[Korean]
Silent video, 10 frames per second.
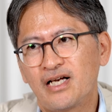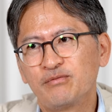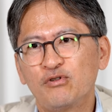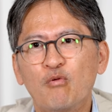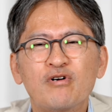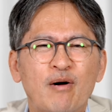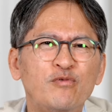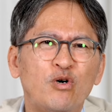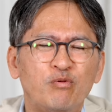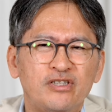하지만 너무
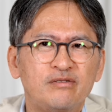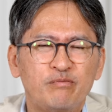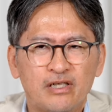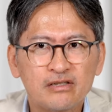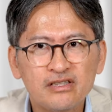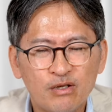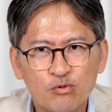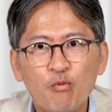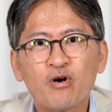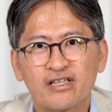감정 없이 막지내
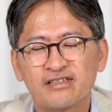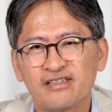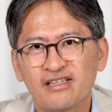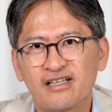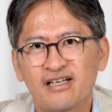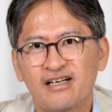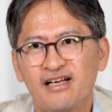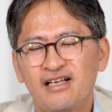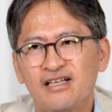로봇 같으니까